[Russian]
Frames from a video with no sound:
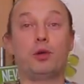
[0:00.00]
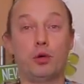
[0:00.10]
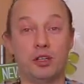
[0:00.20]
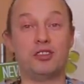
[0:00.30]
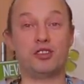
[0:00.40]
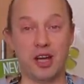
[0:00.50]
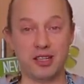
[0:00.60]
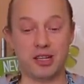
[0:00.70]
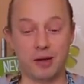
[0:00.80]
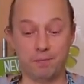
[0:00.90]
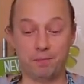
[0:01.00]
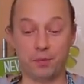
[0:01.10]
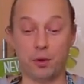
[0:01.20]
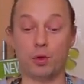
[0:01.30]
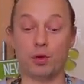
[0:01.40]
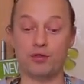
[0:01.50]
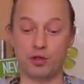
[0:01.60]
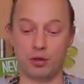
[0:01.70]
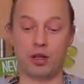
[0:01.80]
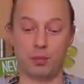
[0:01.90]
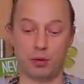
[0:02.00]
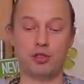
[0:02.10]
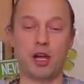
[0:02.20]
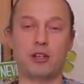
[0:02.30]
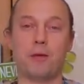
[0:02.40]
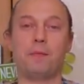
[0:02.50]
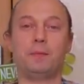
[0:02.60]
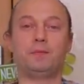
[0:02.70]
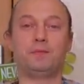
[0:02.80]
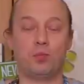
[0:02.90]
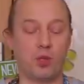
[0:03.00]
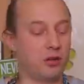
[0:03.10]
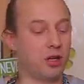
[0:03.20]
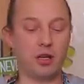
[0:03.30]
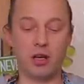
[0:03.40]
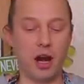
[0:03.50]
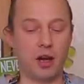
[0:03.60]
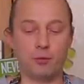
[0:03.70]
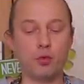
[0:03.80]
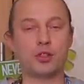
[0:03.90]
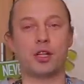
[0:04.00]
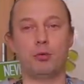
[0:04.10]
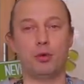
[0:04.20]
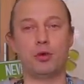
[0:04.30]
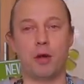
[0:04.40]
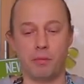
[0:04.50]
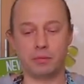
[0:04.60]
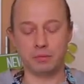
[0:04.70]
Хоть и не часто, но все-таки получайте. Это реально вкусное блюдо.